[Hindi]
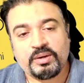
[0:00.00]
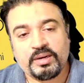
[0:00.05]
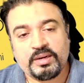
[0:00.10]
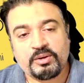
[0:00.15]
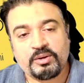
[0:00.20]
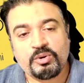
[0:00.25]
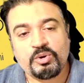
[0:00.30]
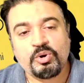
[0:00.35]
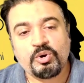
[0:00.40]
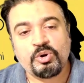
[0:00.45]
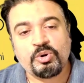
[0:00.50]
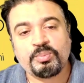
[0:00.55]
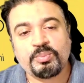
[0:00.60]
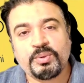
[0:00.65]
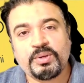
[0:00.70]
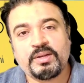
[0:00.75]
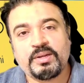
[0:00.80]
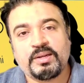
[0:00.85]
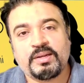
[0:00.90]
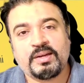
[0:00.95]
और आई
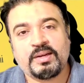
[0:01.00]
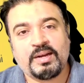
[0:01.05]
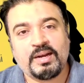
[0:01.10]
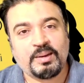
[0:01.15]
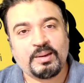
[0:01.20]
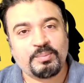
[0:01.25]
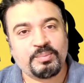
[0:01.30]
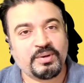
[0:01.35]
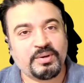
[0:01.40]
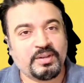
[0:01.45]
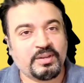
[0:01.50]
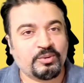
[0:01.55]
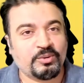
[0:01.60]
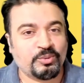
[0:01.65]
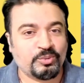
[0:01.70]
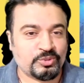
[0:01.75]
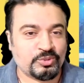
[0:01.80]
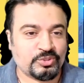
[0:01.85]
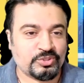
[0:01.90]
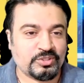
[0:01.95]
होप अपने
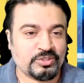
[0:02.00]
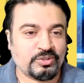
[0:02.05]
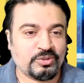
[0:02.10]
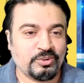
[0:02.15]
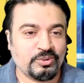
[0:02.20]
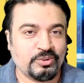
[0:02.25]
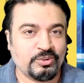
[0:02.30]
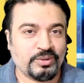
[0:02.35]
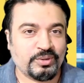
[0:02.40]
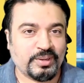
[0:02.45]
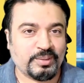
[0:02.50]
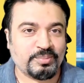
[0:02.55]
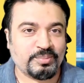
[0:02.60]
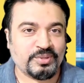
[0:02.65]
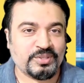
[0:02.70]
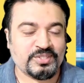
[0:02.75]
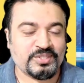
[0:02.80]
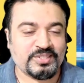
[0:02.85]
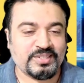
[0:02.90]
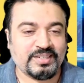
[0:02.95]
रोज को
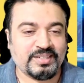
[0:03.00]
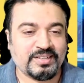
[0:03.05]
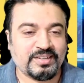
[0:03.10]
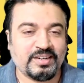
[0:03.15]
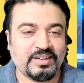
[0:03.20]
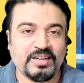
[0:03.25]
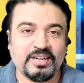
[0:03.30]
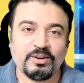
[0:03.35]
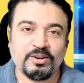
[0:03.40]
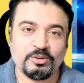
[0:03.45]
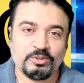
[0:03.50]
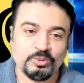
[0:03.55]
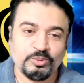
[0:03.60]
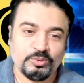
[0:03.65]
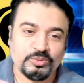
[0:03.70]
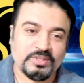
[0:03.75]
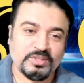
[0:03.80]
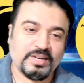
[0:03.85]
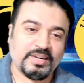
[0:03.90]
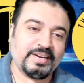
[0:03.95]
अप्रिशिएट करना और
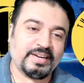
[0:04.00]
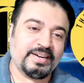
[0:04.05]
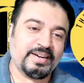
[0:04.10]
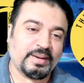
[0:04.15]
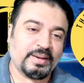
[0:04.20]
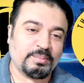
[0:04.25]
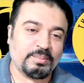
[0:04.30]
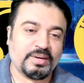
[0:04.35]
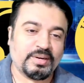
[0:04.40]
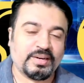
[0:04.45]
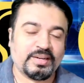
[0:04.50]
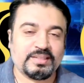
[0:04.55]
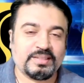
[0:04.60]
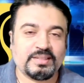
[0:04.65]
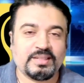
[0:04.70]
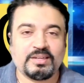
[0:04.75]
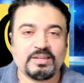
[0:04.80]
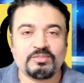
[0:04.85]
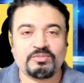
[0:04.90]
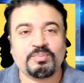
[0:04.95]
दूसरे के डायमंड की
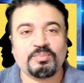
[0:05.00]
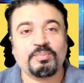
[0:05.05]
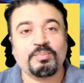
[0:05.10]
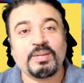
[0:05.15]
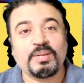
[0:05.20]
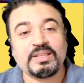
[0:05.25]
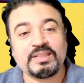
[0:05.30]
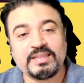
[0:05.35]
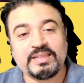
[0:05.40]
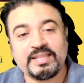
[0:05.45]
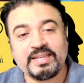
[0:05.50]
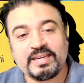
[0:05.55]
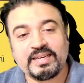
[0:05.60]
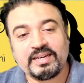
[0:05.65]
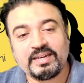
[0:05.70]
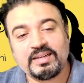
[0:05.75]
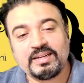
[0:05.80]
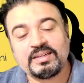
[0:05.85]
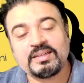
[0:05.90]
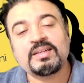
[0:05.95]
तरफ मत
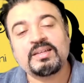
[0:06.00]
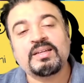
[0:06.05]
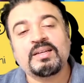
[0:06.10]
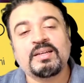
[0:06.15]
देखना